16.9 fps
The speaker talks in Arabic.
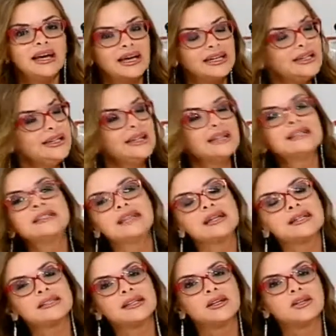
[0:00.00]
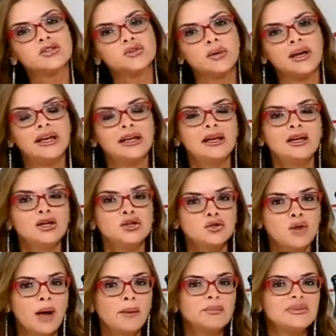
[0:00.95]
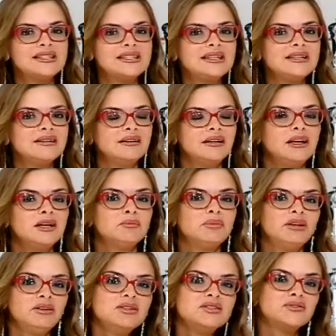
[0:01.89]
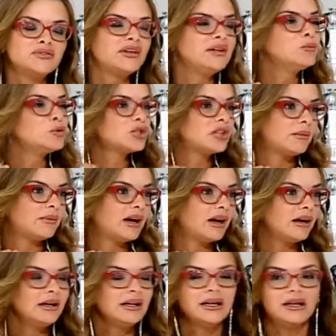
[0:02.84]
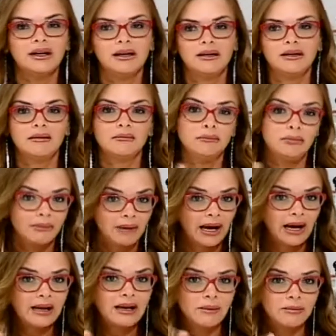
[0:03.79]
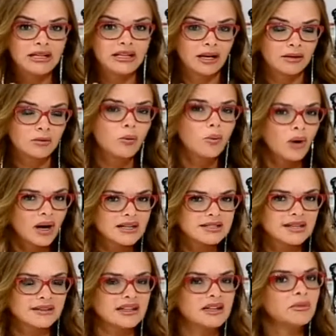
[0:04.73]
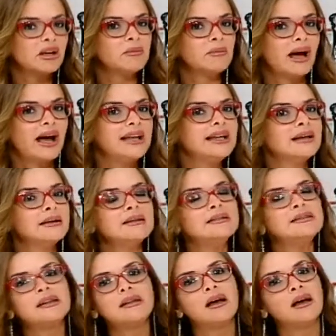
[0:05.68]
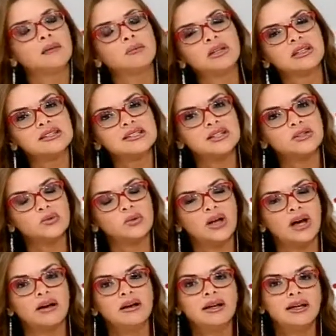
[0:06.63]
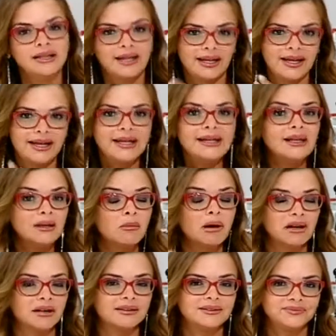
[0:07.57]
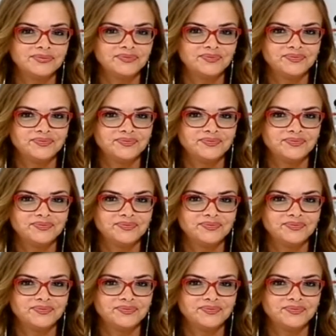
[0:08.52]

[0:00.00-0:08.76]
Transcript: خلينا نستذكر شوي شو عم بيصير بنصف المجتمع آه، عالميا وخاصه يمكن محليا انطلاقا من قصه رولا يلي هي المراه